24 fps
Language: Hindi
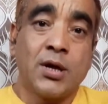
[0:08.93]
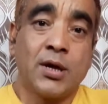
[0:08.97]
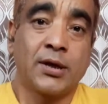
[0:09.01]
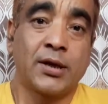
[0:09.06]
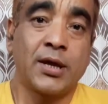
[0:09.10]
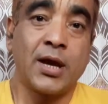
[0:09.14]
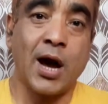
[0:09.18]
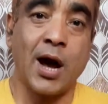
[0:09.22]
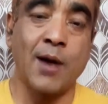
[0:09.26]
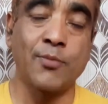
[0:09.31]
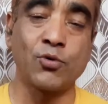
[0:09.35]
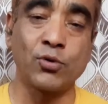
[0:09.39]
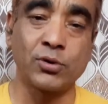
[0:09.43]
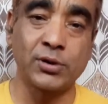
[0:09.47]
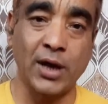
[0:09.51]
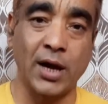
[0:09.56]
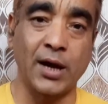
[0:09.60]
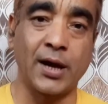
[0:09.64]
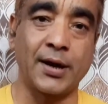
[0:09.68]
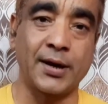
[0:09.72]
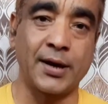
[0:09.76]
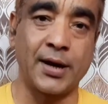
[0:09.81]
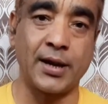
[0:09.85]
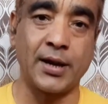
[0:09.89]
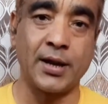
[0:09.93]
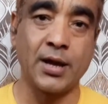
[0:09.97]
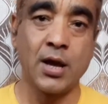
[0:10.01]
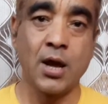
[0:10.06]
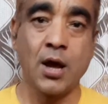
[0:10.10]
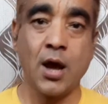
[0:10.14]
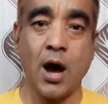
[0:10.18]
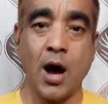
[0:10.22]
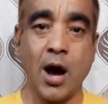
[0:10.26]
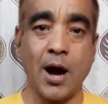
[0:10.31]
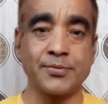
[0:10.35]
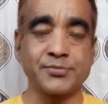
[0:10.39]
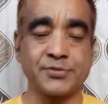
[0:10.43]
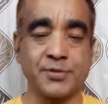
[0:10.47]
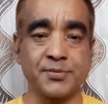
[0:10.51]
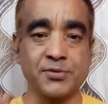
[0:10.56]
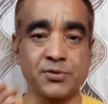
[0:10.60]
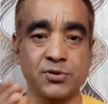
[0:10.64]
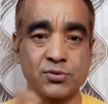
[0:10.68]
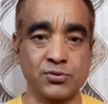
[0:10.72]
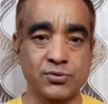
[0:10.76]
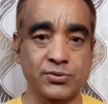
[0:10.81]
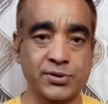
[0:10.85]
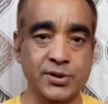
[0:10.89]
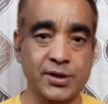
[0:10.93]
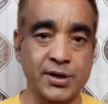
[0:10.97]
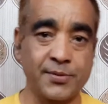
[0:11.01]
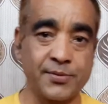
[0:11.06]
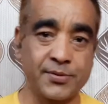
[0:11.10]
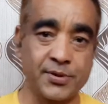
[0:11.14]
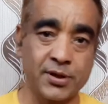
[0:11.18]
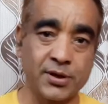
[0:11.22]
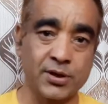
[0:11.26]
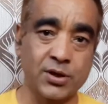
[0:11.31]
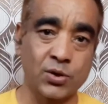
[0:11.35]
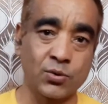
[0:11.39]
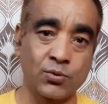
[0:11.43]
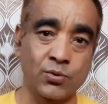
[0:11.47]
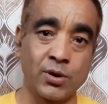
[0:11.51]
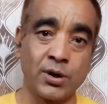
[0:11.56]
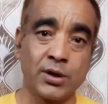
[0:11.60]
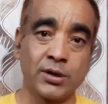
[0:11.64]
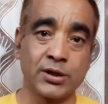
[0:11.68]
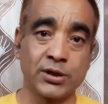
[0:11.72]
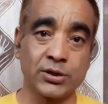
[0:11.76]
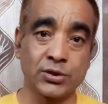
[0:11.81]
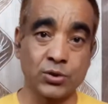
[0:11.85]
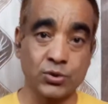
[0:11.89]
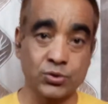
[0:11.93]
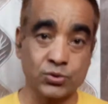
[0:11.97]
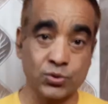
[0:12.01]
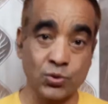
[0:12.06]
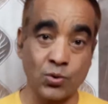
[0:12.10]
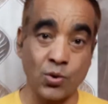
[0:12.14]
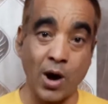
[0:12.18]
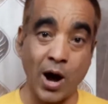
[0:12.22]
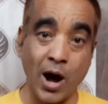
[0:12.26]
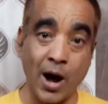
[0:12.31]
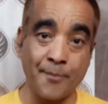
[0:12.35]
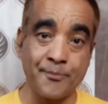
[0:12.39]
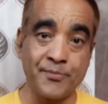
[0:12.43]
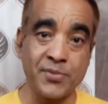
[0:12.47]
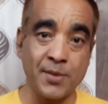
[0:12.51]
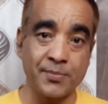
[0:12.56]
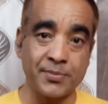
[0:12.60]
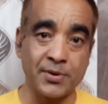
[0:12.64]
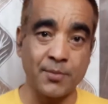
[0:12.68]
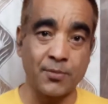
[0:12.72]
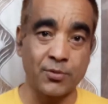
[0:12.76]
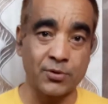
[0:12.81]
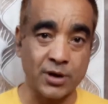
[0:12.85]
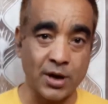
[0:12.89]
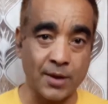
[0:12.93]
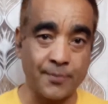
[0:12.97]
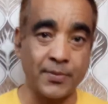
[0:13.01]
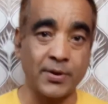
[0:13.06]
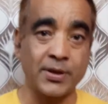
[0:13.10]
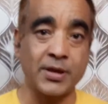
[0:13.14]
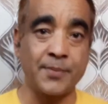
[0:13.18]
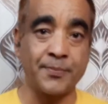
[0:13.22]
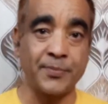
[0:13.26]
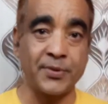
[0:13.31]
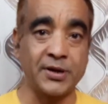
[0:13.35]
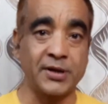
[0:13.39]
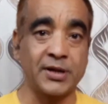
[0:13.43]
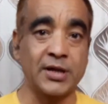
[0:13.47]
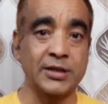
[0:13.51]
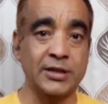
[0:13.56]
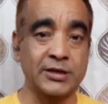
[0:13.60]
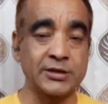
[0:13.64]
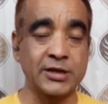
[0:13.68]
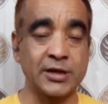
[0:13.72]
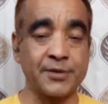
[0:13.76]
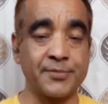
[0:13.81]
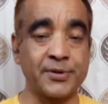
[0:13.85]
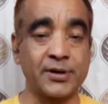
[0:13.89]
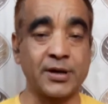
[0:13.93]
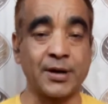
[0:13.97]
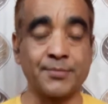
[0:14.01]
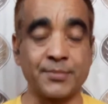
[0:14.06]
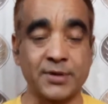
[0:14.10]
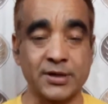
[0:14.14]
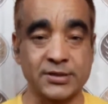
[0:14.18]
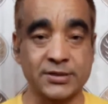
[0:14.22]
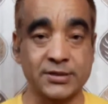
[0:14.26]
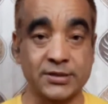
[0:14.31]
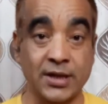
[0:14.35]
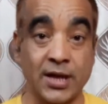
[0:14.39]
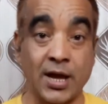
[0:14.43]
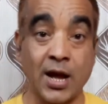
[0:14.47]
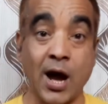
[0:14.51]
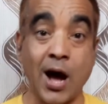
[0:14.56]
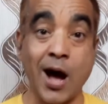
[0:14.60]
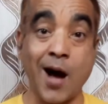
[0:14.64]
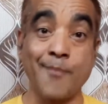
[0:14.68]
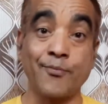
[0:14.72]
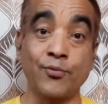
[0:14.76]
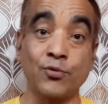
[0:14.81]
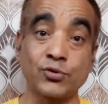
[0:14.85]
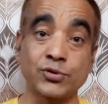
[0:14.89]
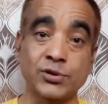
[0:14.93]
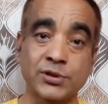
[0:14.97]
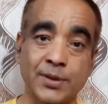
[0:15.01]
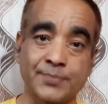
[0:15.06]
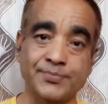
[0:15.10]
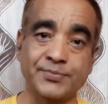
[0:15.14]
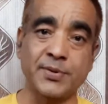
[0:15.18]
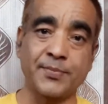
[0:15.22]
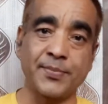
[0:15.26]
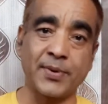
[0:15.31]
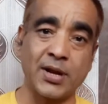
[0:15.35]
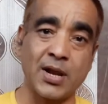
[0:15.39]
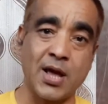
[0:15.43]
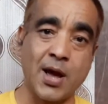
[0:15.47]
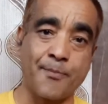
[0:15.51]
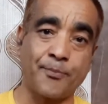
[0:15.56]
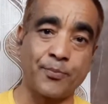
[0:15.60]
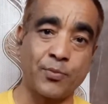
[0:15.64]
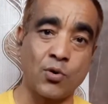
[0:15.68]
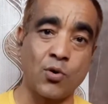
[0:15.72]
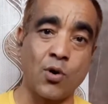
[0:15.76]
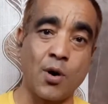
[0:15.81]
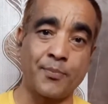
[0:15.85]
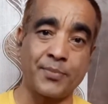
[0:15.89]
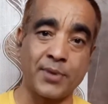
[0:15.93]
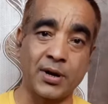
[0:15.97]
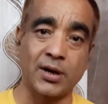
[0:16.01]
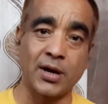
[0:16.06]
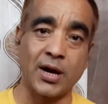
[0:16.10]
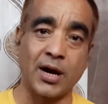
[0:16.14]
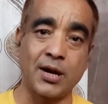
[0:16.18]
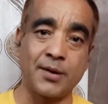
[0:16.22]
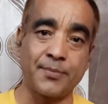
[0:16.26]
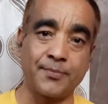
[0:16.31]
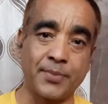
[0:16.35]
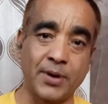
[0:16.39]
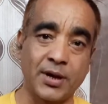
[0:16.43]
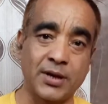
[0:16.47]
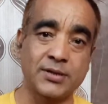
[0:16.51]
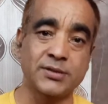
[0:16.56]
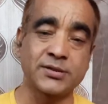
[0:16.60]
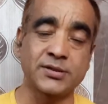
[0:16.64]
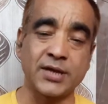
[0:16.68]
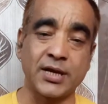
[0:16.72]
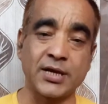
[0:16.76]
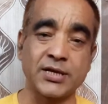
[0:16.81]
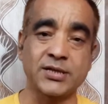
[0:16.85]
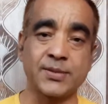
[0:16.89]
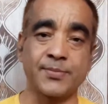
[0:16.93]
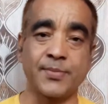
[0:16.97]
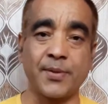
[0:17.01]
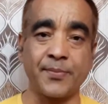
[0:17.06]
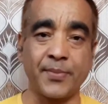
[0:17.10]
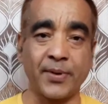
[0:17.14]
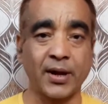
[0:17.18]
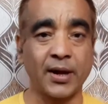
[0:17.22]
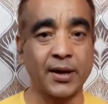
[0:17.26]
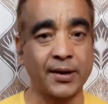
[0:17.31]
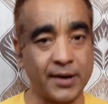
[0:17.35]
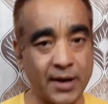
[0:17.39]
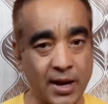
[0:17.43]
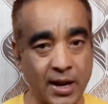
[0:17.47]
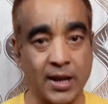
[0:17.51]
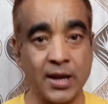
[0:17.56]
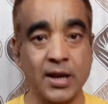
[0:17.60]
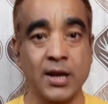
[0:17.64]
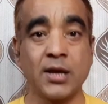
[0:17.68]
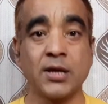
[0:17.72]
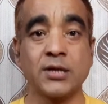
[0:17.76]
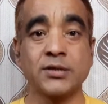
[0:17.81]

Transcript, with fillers: कि आपको क्या करना है आप सभी दोस्तों से निवेदन करूंगा कि दोस्तों आप भी अपना मोटापा या पेट की अधिक चर्बी कम कर सकते हैं आपको सबसे पहले आपको अपना खान पान सही समय पर करना है